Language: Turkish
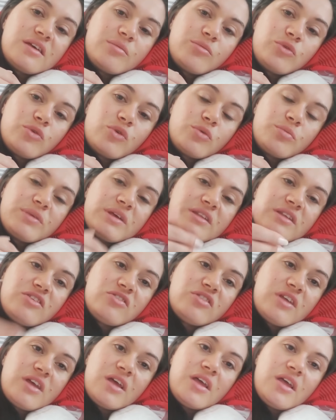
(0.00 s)
da işte
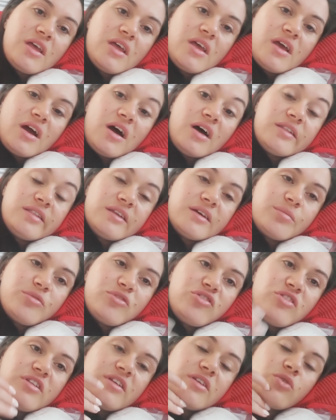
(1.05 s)
anlık bir şeyleri
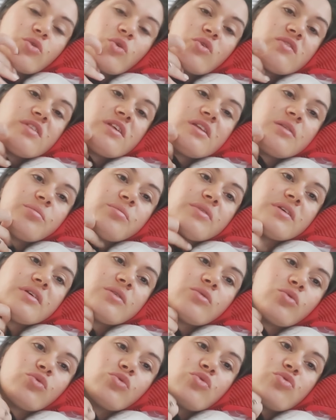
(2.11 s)
gösterip e, onun
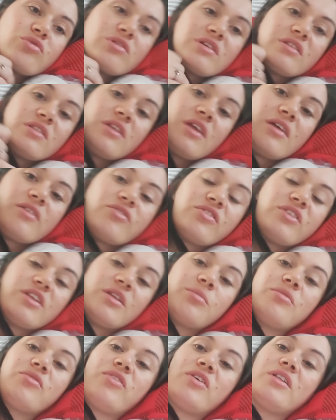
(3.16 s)
üzerine fikrimi falan
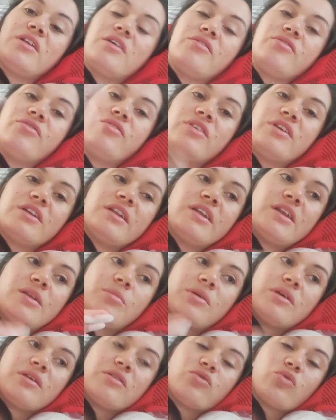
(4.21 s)
fikirlerimi,
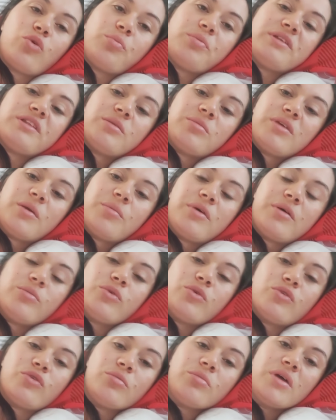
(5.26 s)
sohbetimi yapamıyorum.
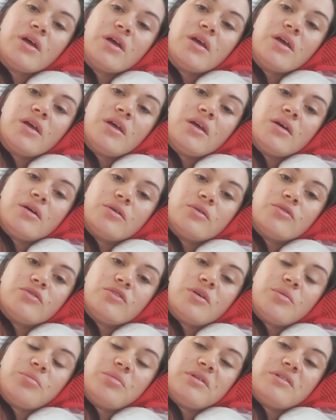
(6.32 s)
O yüzden birden
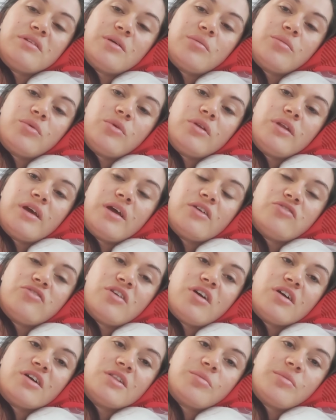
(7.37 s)
böyle her şey aklıma
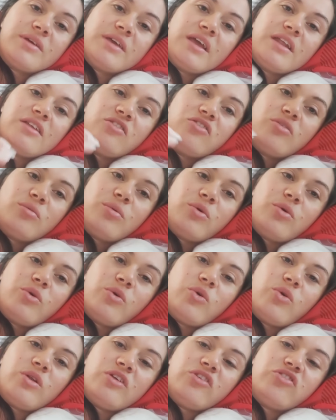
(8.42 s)
gelince böyle
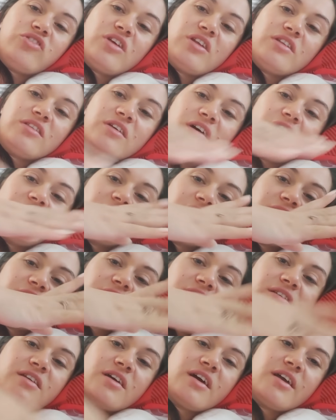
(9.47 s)
şerit halinde sırayla
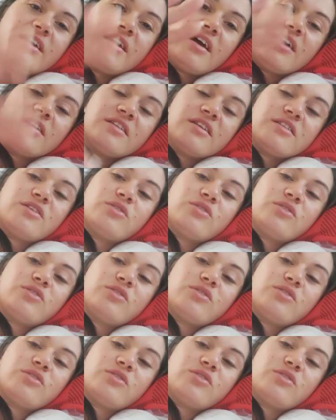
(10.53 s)
anlata durdum.